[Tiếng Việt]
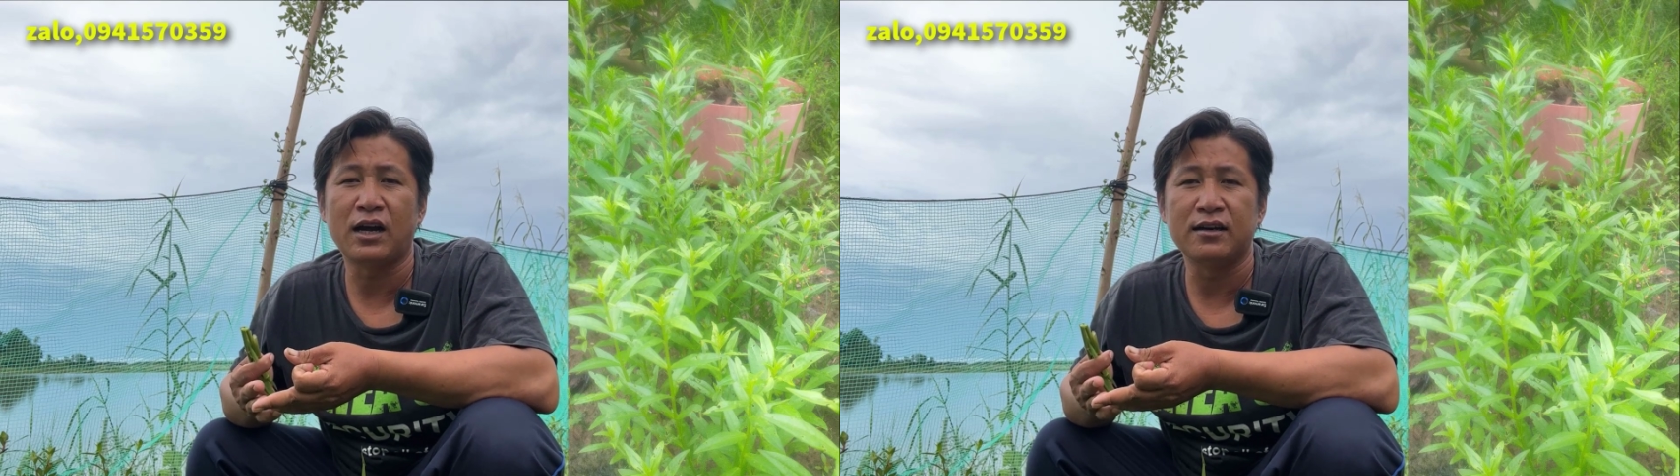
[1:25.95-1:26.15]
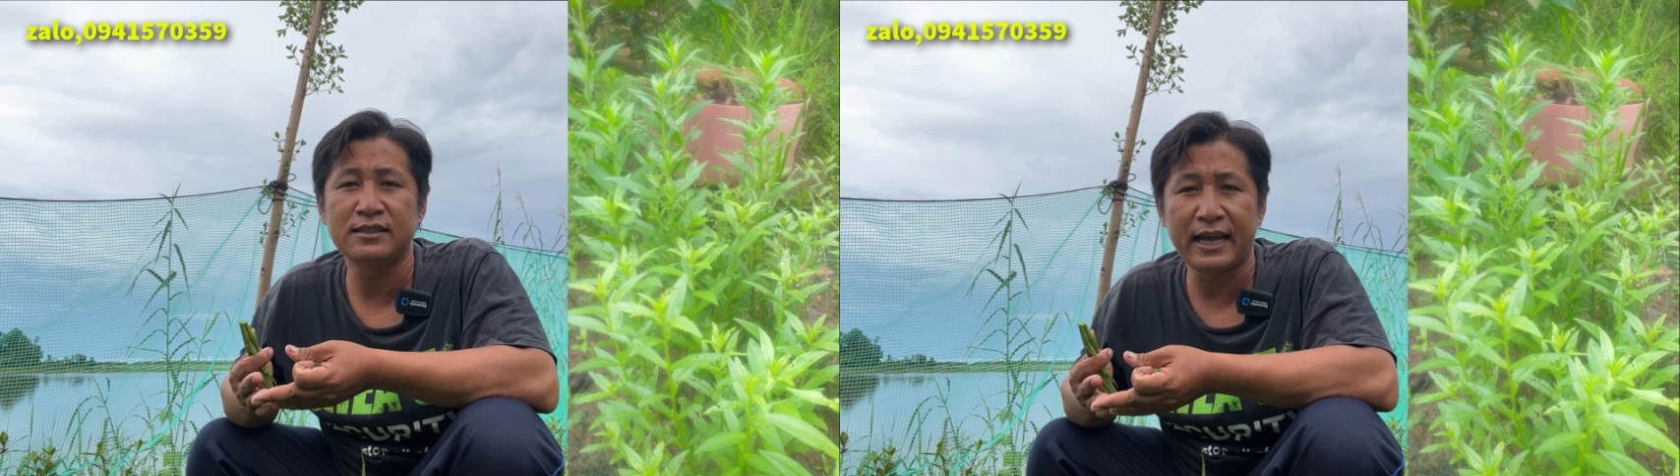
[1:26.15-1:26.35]

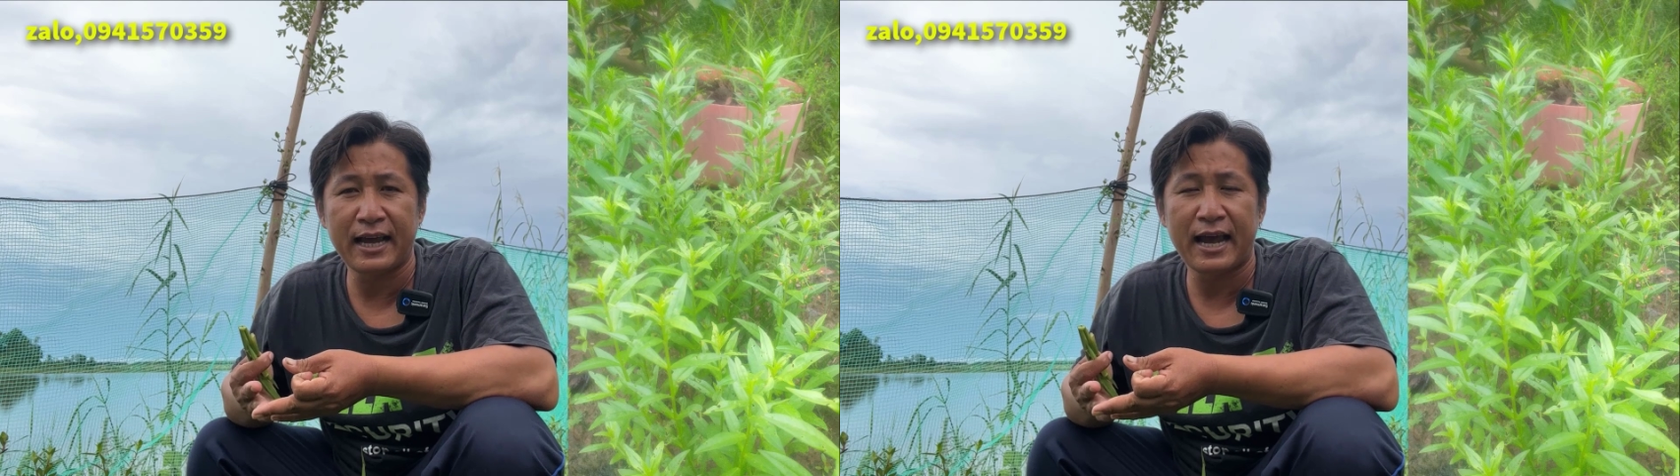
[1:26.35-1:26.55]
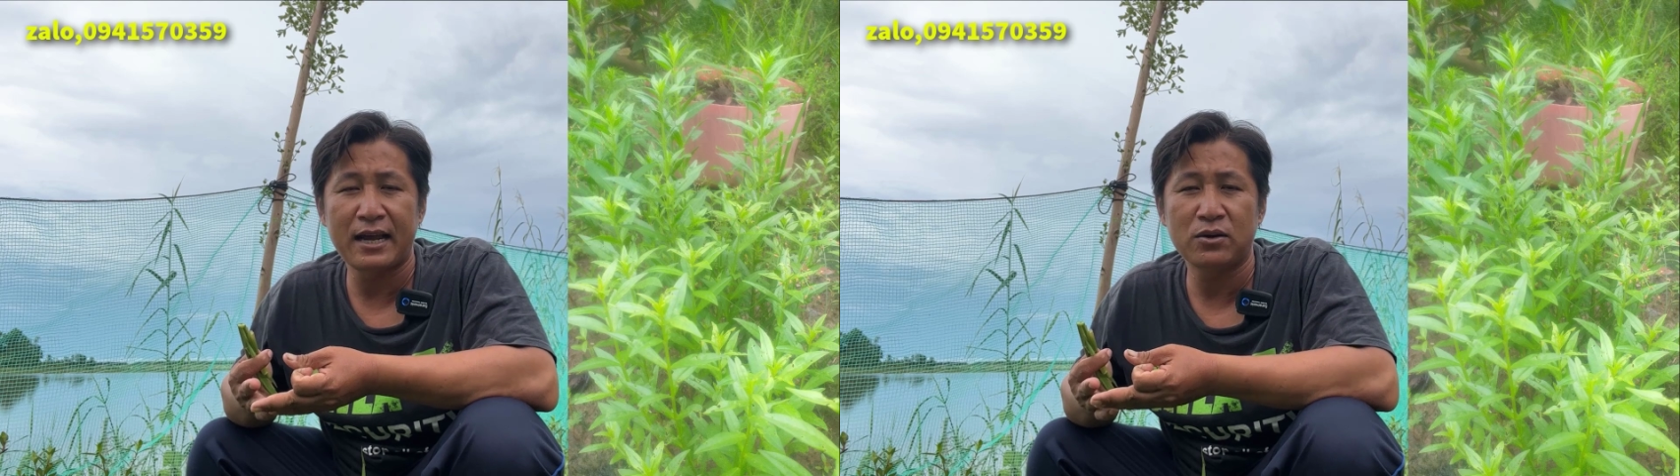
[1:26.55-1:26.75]
trợ
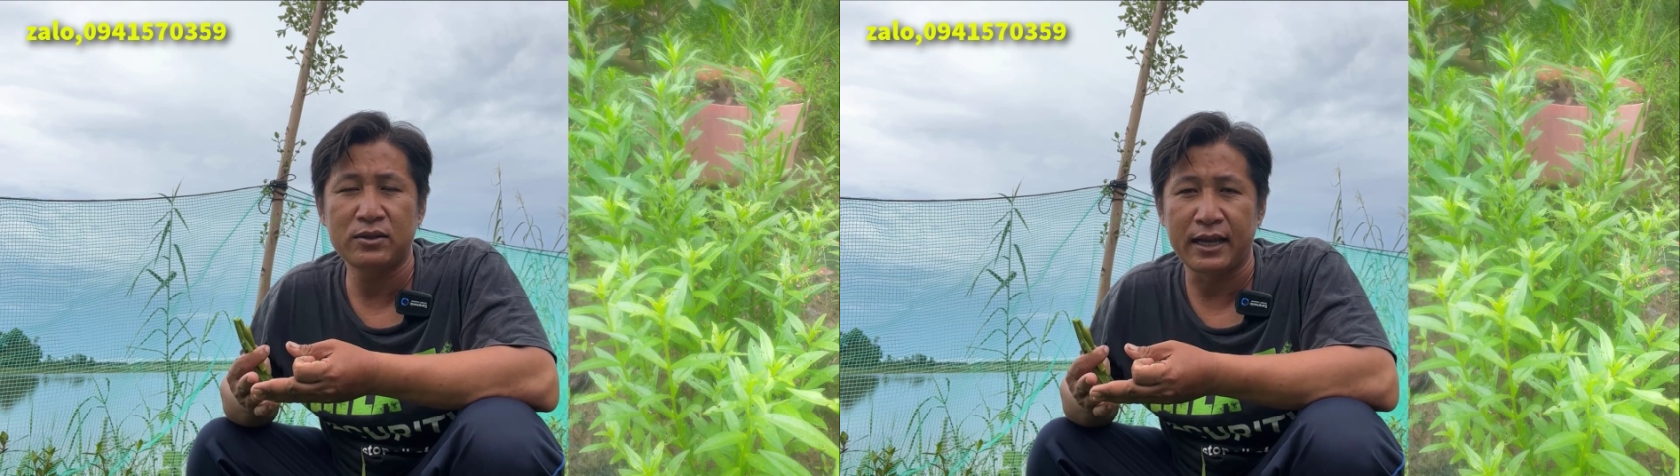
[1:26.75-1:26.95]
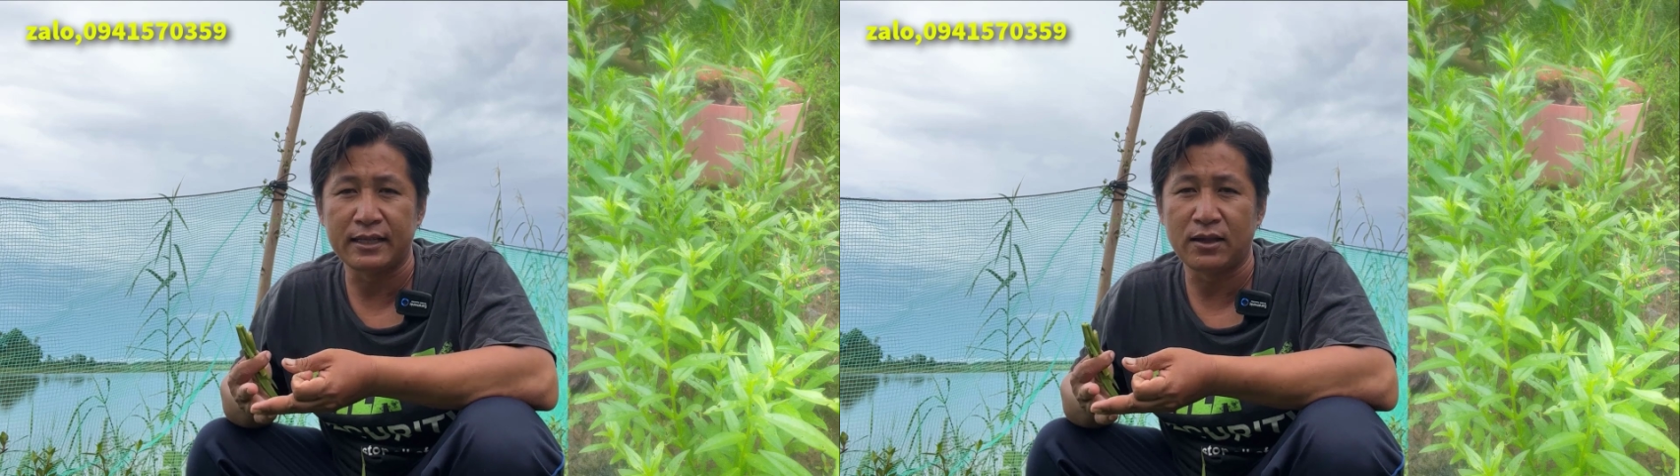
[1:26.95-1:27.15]
xe ai có
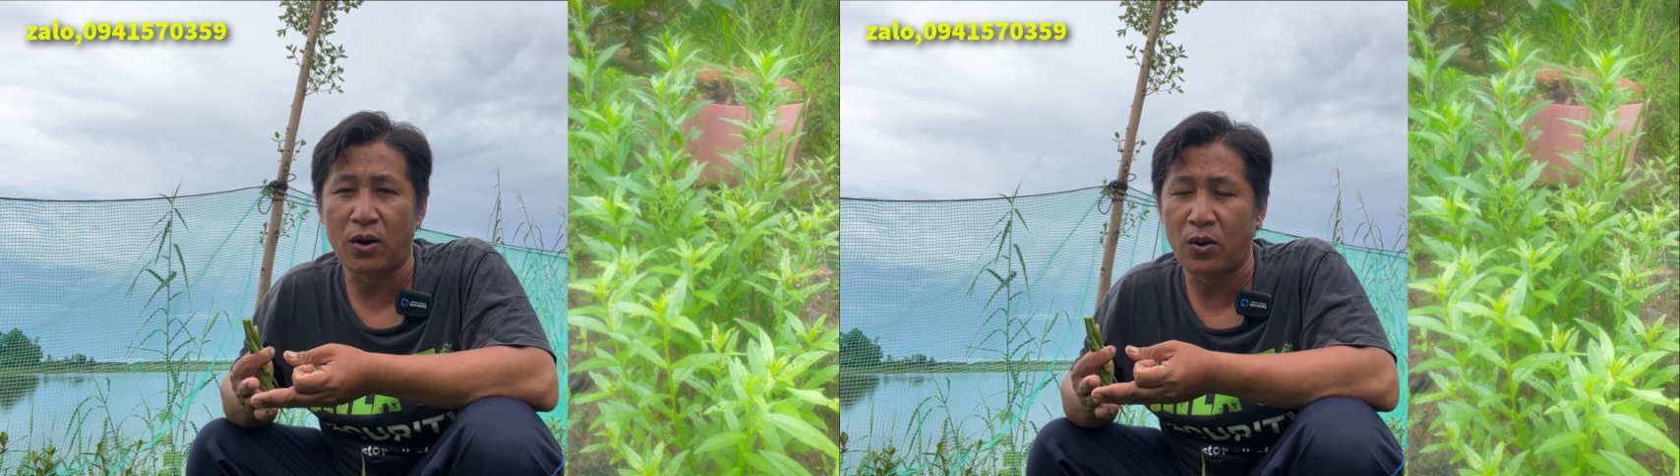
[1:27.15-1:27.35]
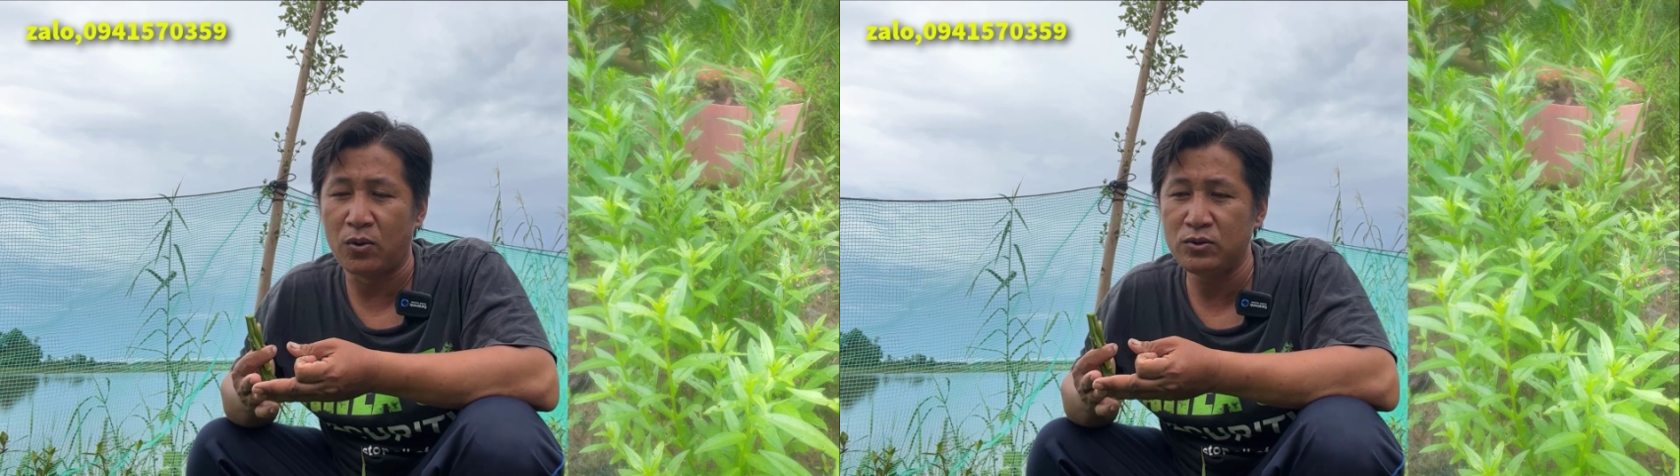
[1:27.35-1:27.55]
tiền thì
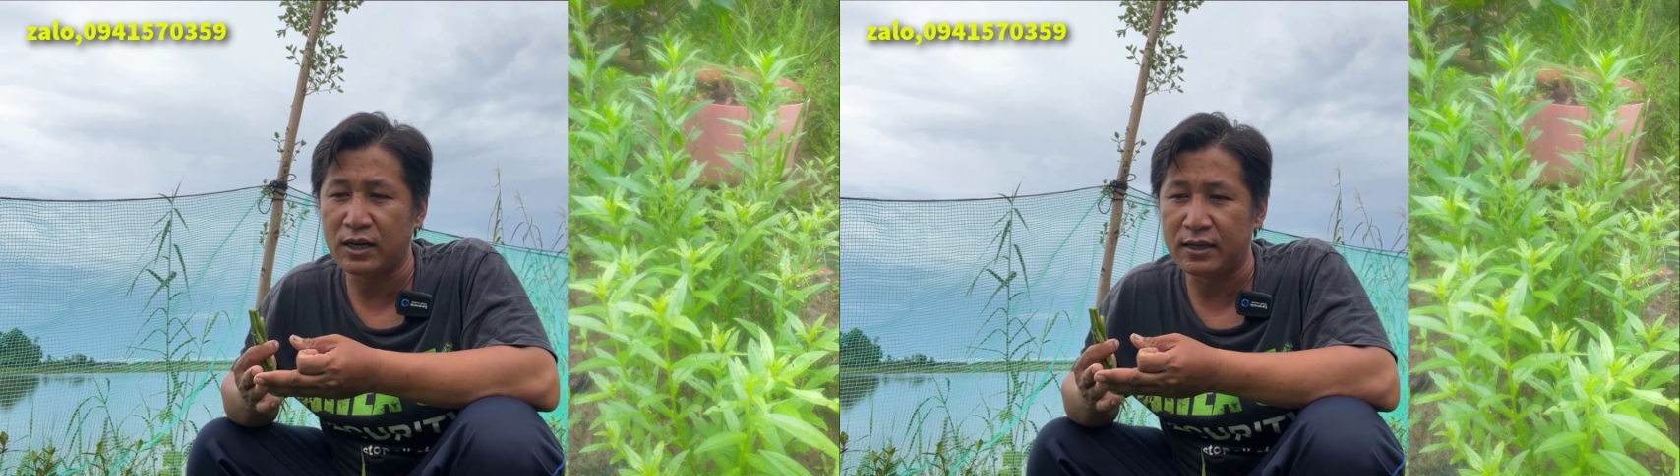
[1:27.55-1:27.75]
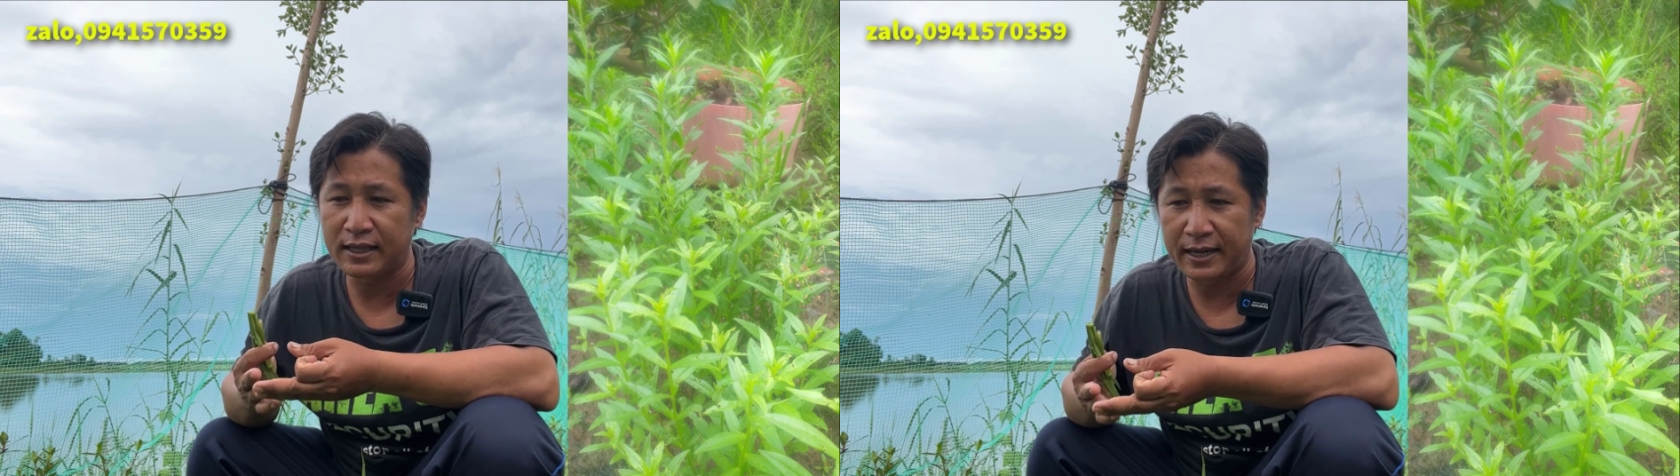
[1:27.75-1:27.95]
hỗ trợ